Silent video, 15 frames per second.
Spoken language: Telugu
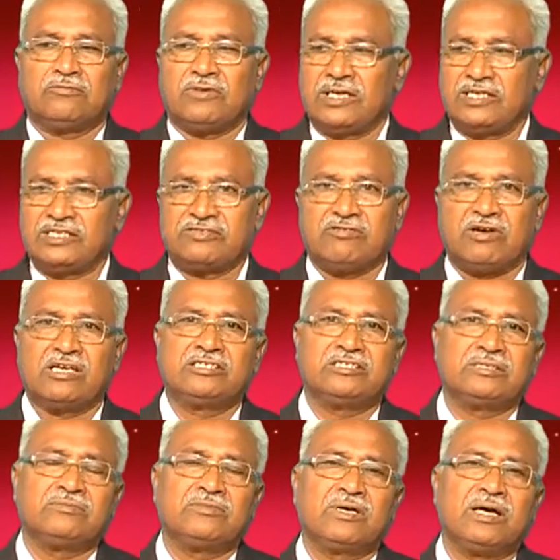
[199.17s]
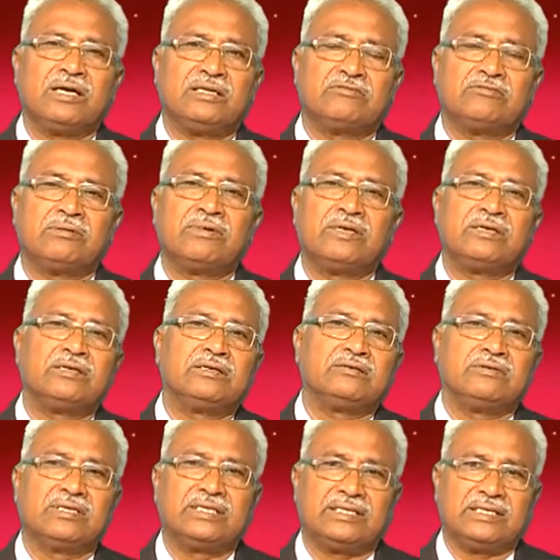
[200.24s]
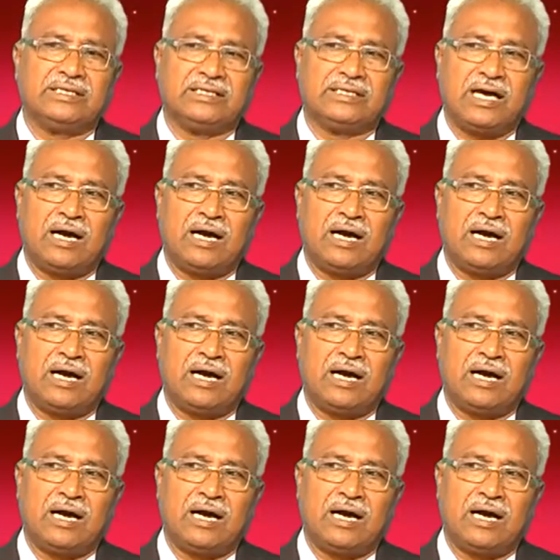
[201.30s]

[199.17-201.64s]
వారికి స్వాస్థ్యముగా ఇవ్వబడినటువంటి